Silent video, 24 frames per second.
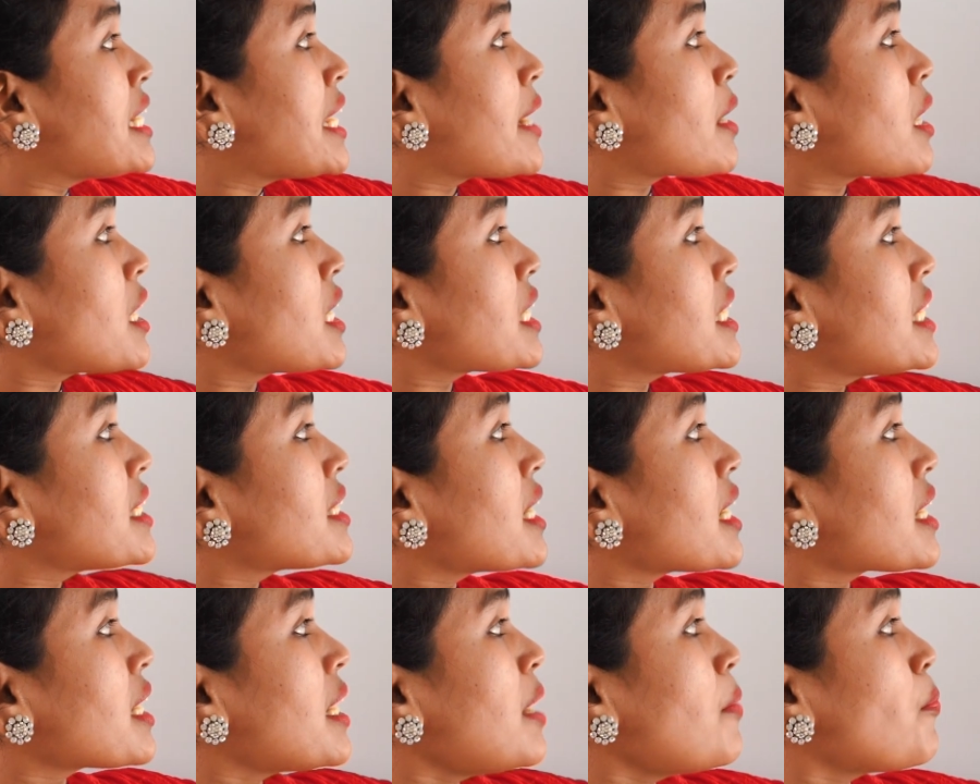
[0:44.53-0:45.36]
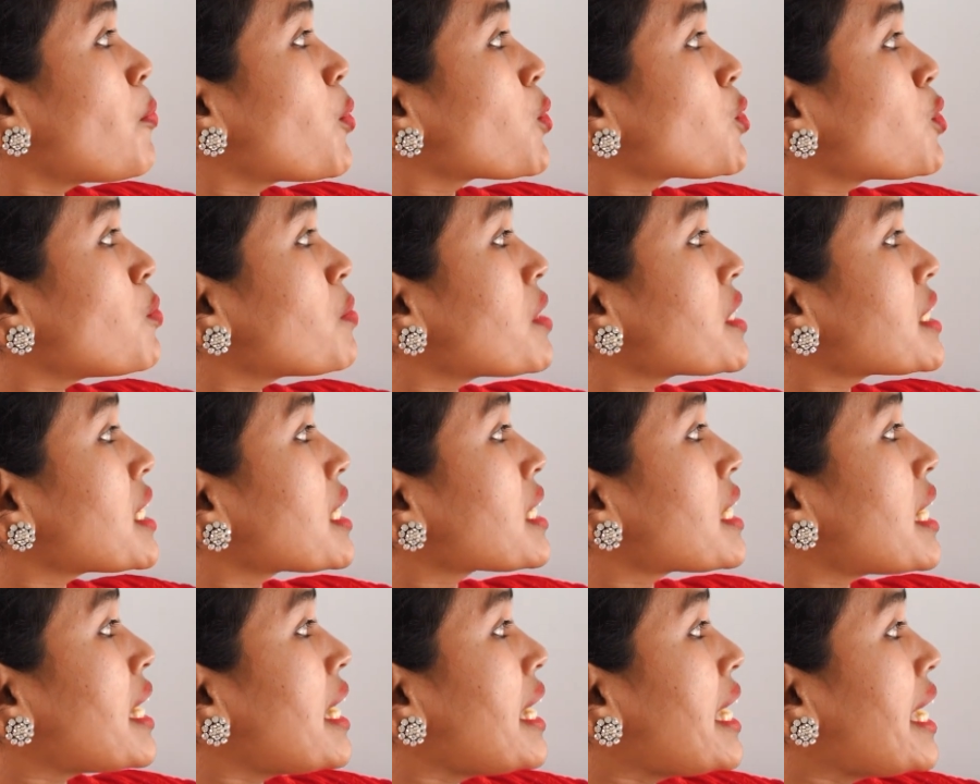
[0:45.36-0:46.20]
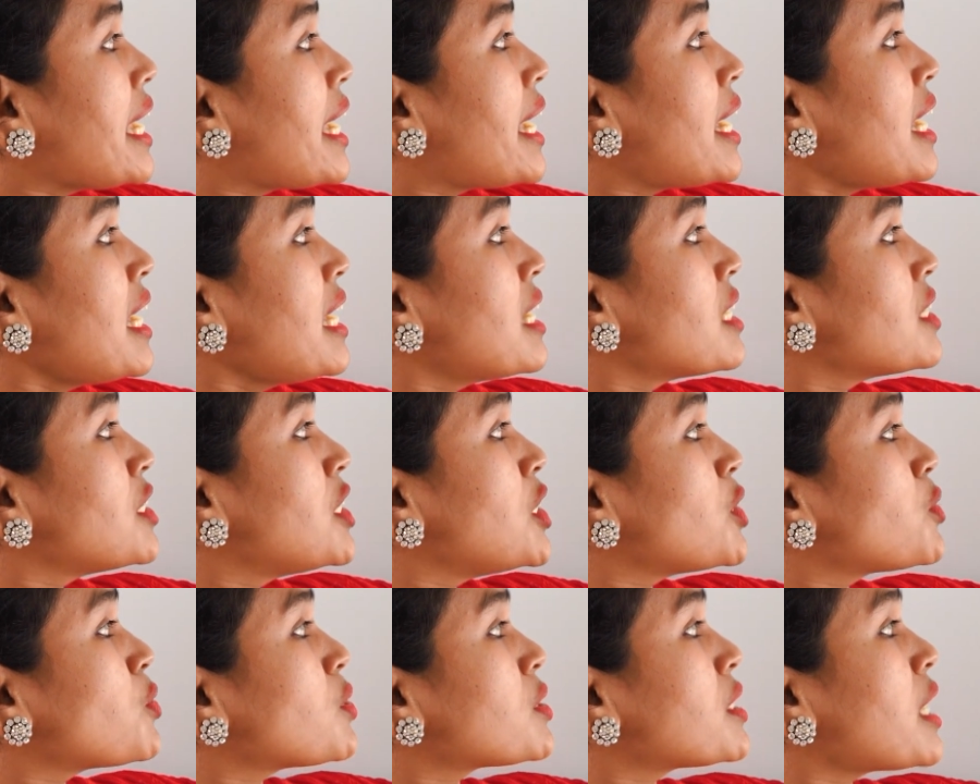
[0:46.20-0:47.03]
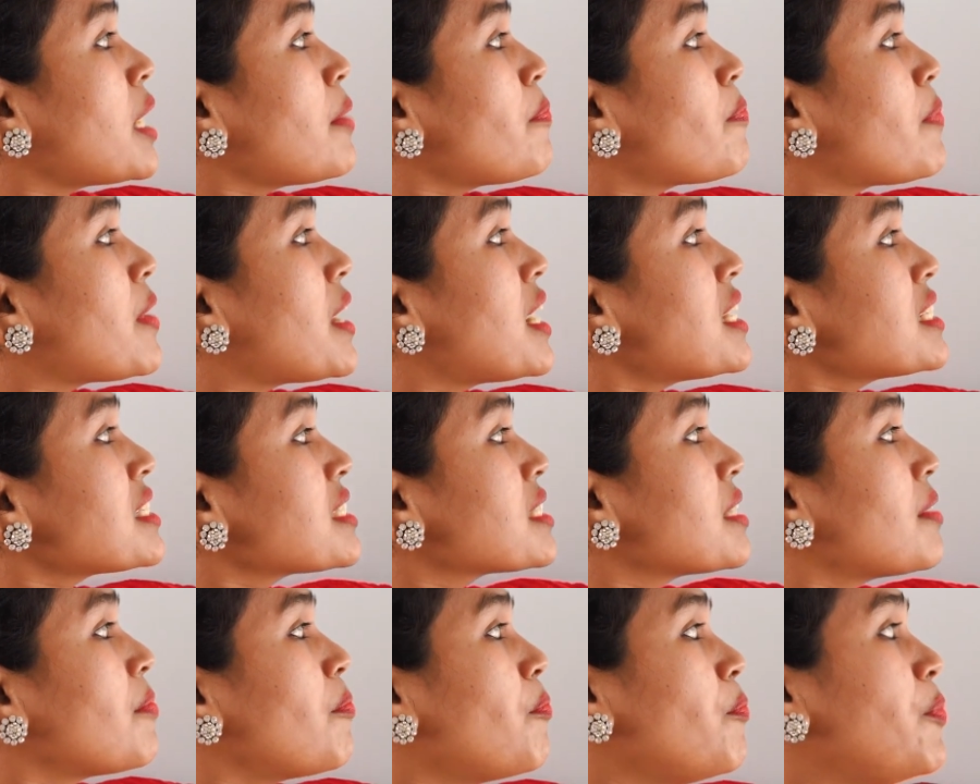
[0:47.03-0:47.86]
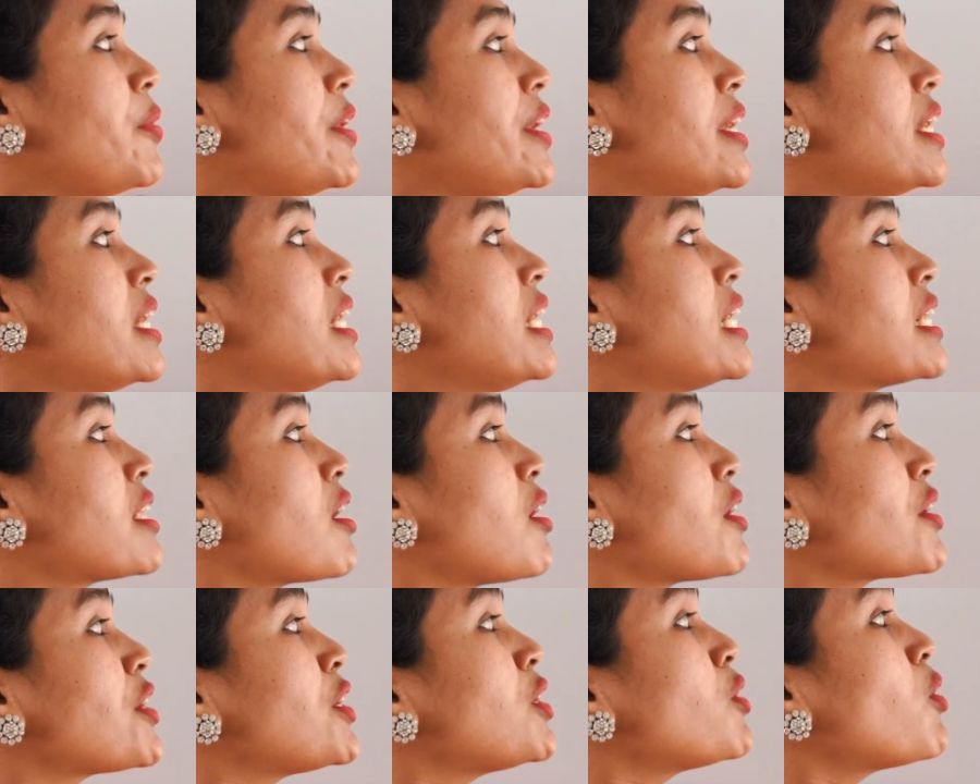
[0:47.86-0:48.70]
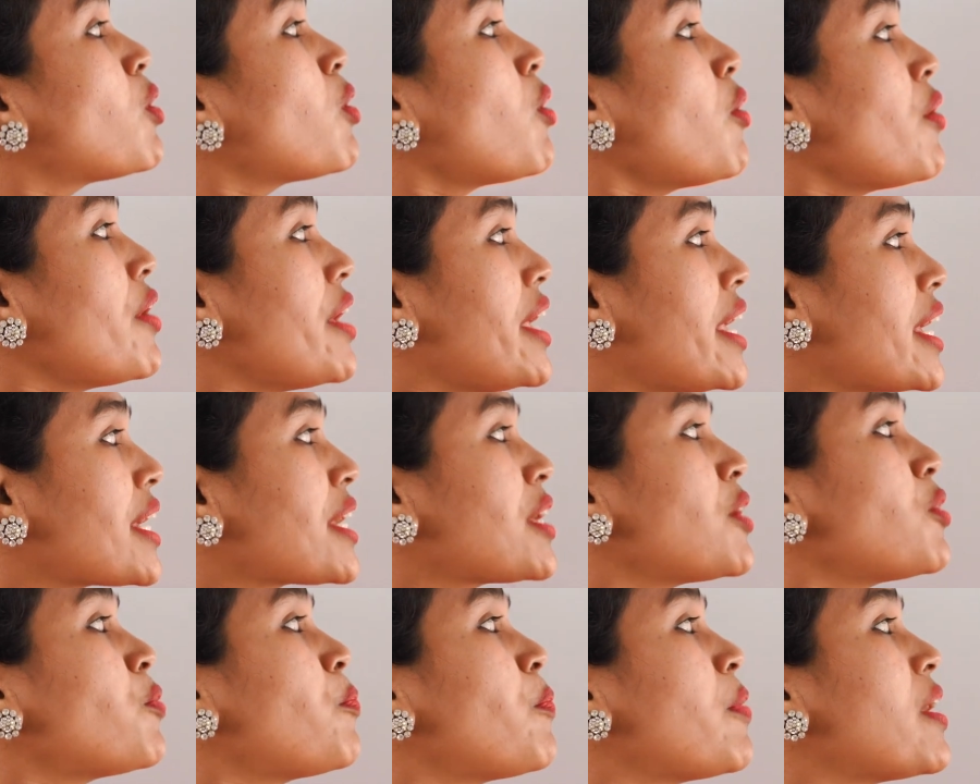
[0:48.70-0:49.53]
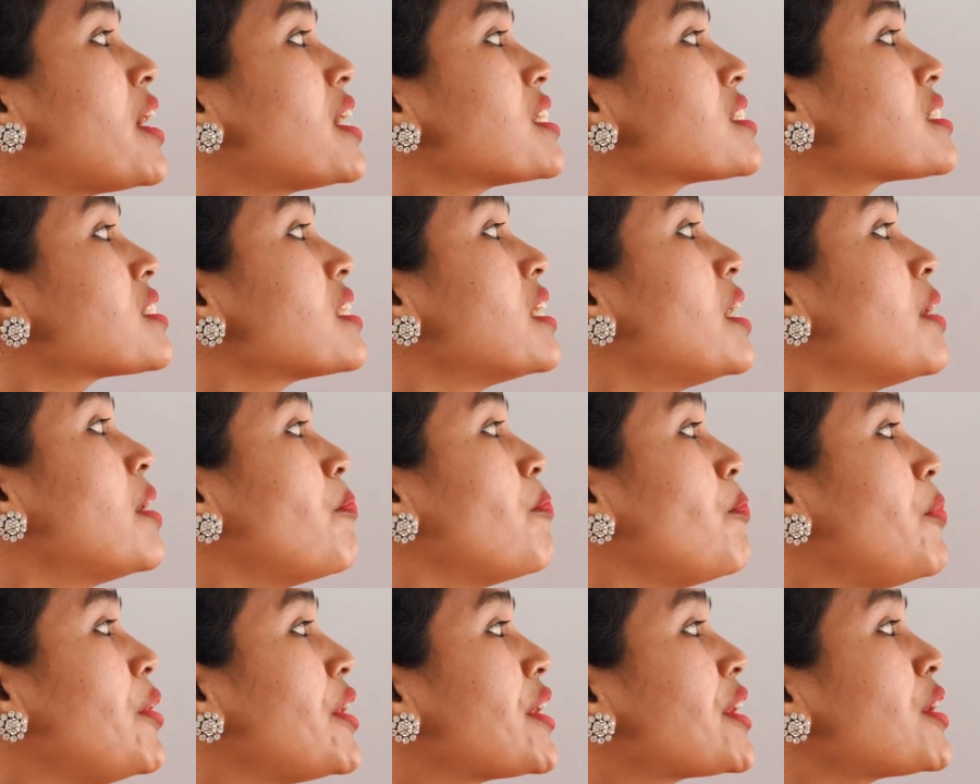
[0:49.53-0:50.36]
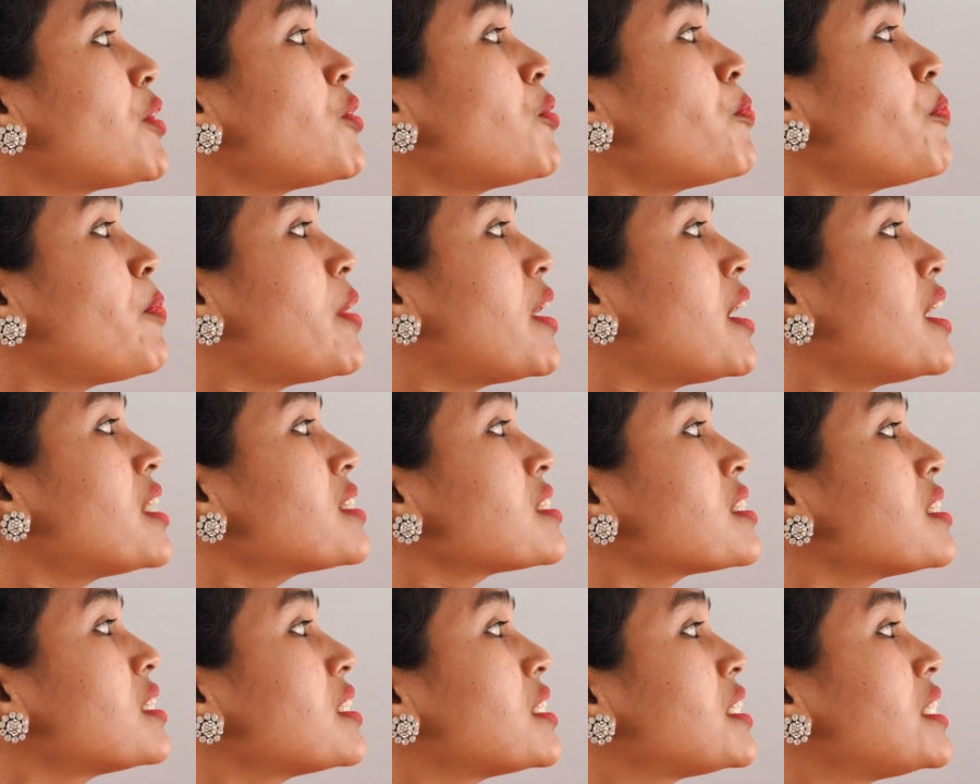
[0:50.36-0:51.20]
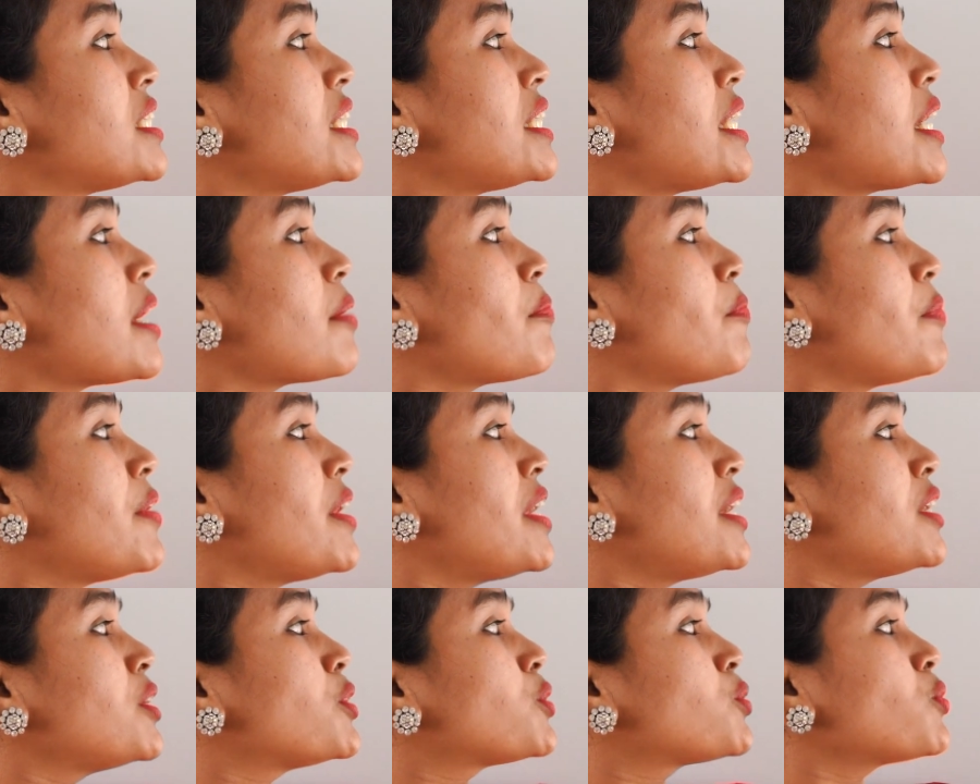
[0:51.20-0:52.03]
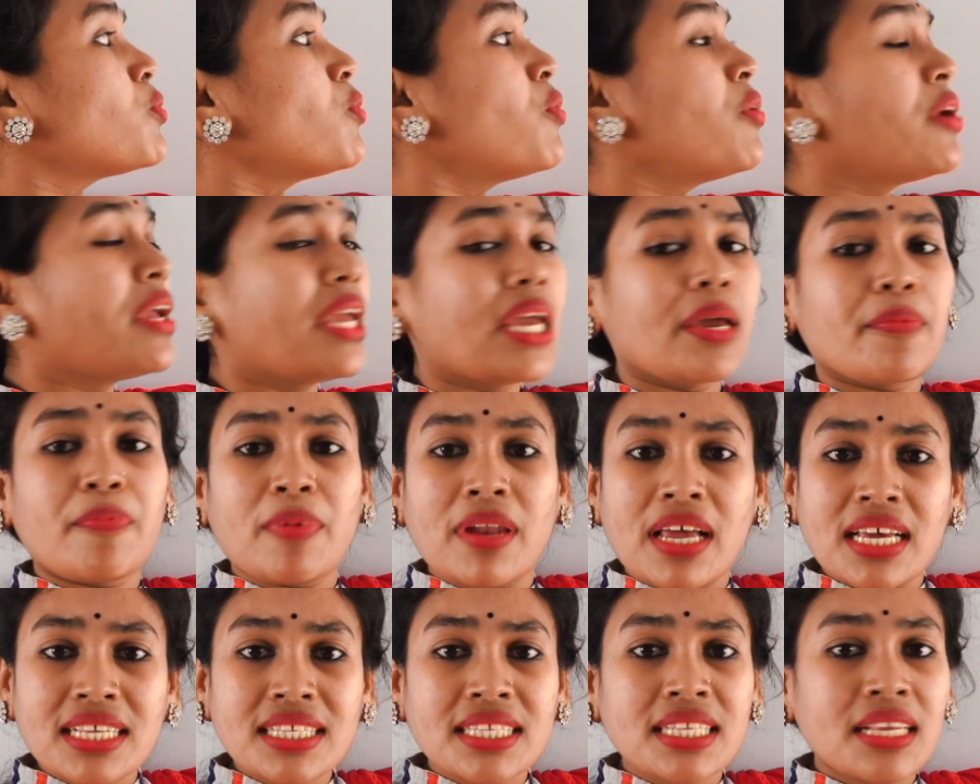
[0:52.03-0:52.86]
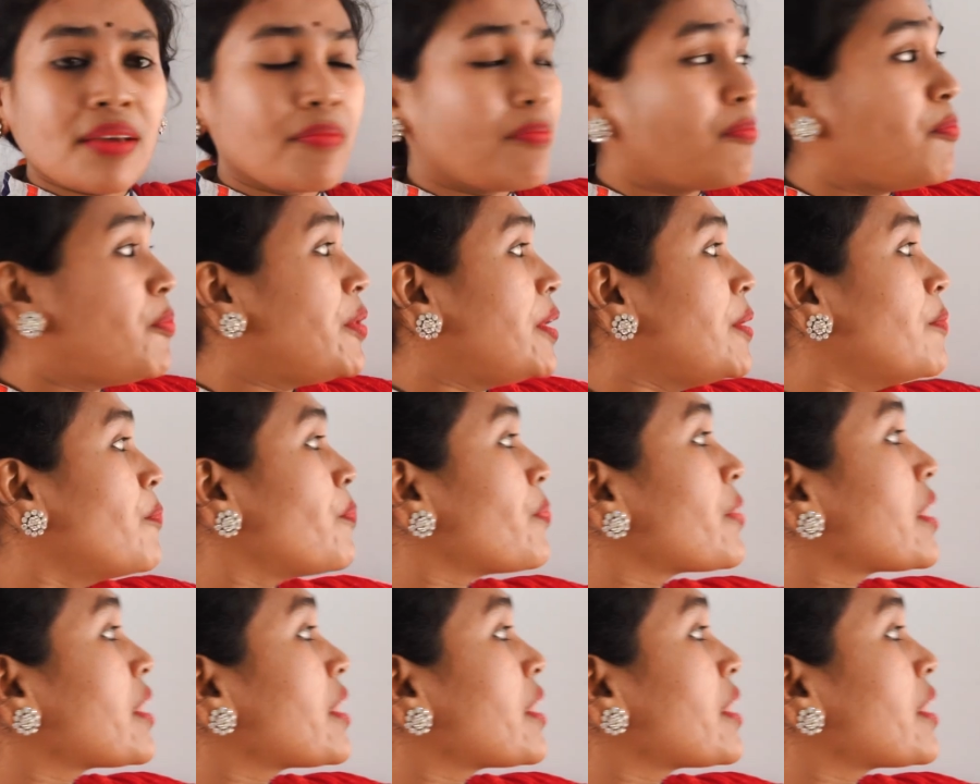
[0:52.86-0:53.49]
এখানে কি থাকে প্রথমটায় থাকে এ দ্বিতীয়টায় প্লাস বি তাহলে কি হলো এ কিউ প্লাস বি কিউ প্লাস থ্রি এ বি ইন্টু এ প্লাস বি